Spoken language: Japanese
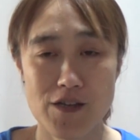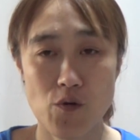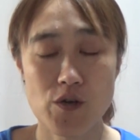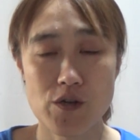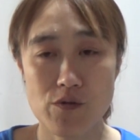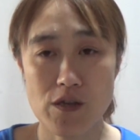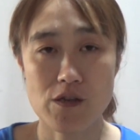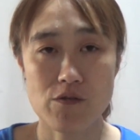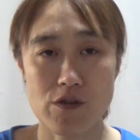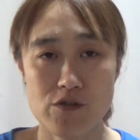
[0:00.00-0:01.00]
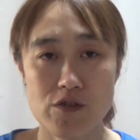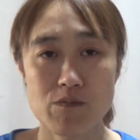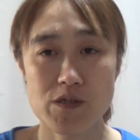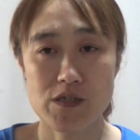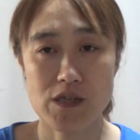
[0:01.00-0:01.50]
お昼寝っていうのは睡
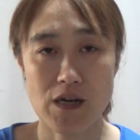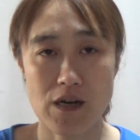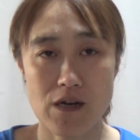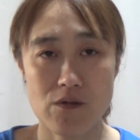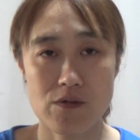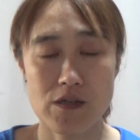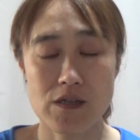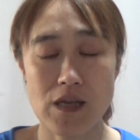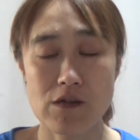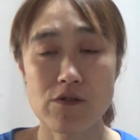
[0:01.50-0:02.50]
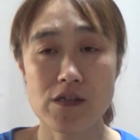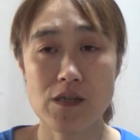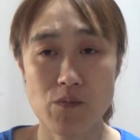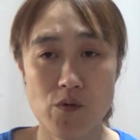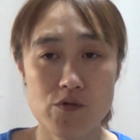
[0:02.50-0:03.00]
眠時間、いくらし
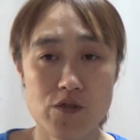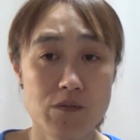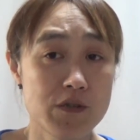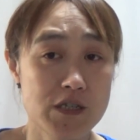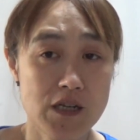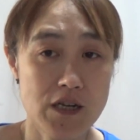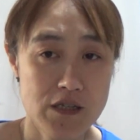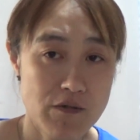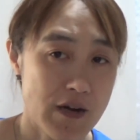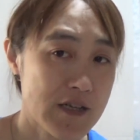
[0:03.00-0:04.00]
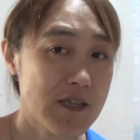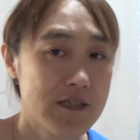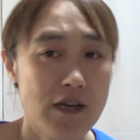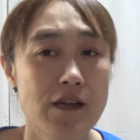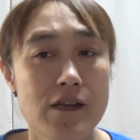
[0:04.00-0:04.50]
ても睡眠時間には加算
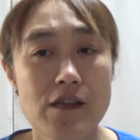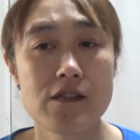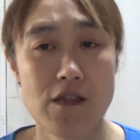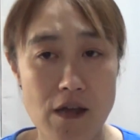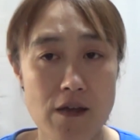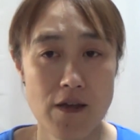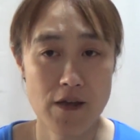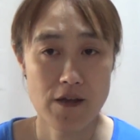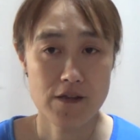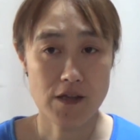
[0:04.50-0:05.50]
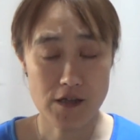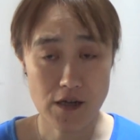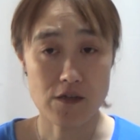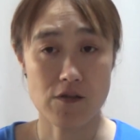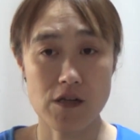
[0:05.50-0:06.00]
されへんねんって。何
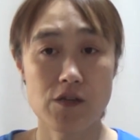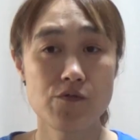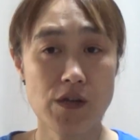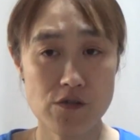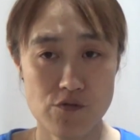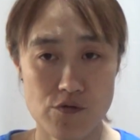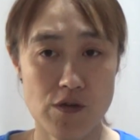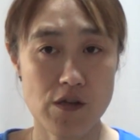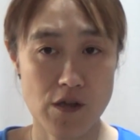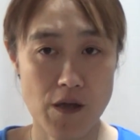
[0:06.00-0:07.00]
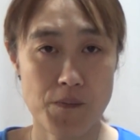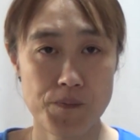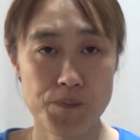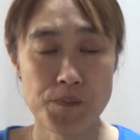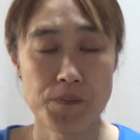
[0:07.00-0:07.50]
かって言ったらリフレッシュすんねんて。
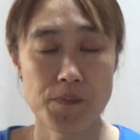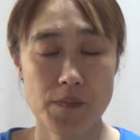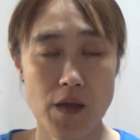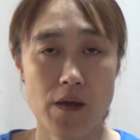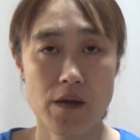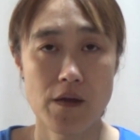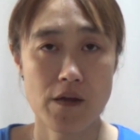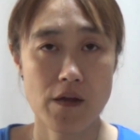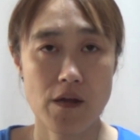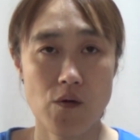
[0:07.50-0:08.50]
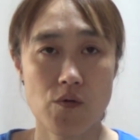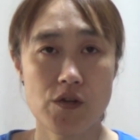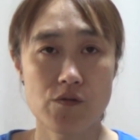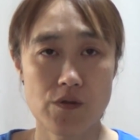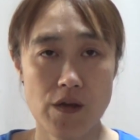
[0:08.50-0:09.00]
で、えお
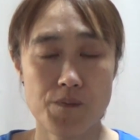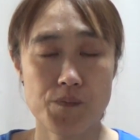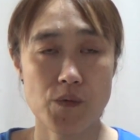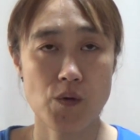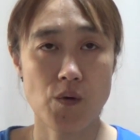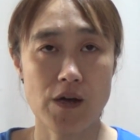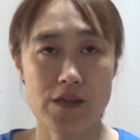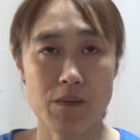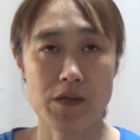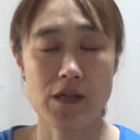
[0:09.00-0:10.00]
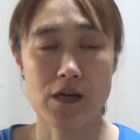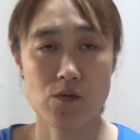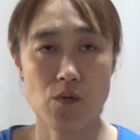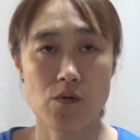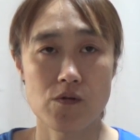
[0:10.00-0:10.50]
昼ねご飯食べた
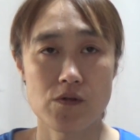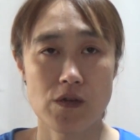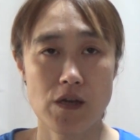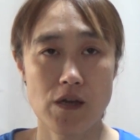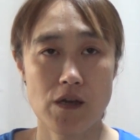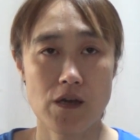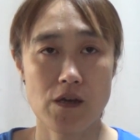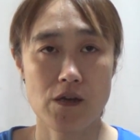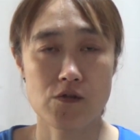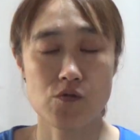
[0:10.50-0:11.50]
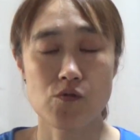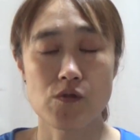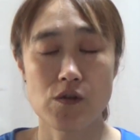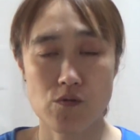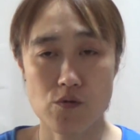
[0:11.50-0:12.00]
後、えー、ちょっと
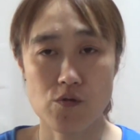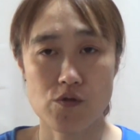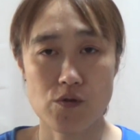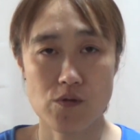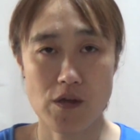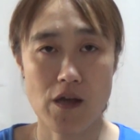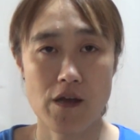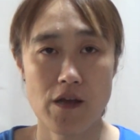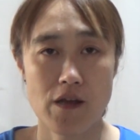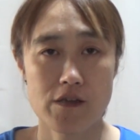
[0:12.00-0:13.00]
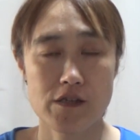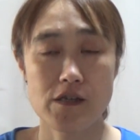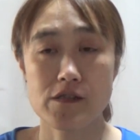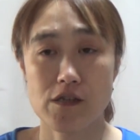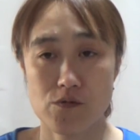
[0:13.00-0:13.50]
寝ることによって
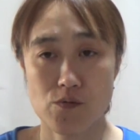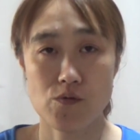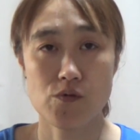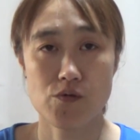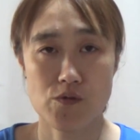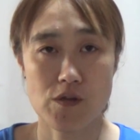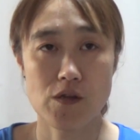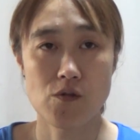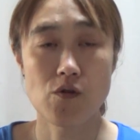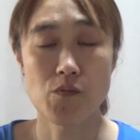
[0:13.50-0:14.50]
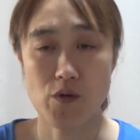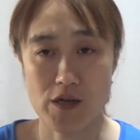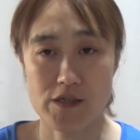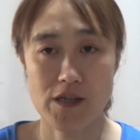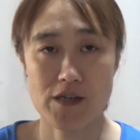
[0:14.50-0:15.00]
シエスタすることによって脳も
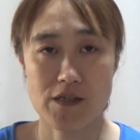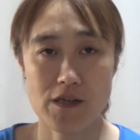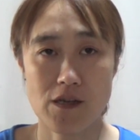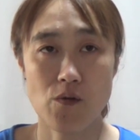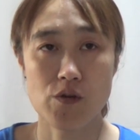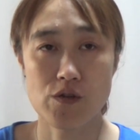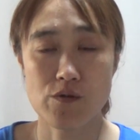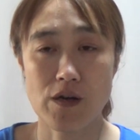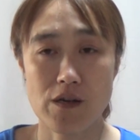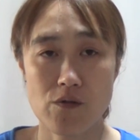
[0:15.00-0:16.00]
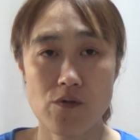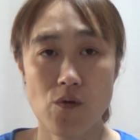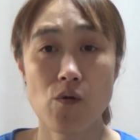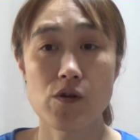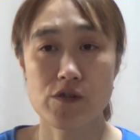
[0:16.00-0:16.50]
活性化されてお昼からの
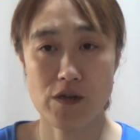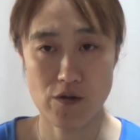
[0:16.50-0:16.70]
効率が